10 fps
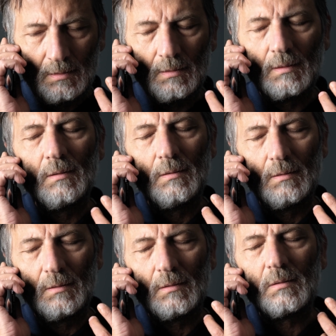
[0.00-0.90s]
En
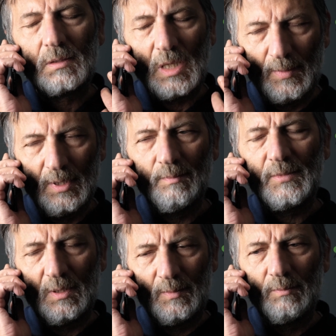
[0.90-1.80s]
fait, les visites
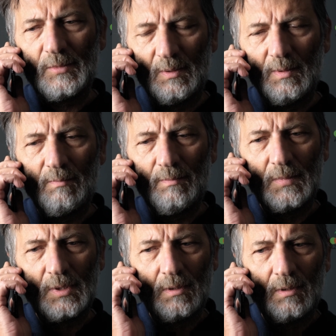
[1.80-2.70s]
ne faisaient que
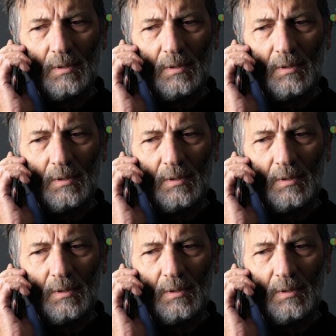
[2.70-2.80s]
renforcer leur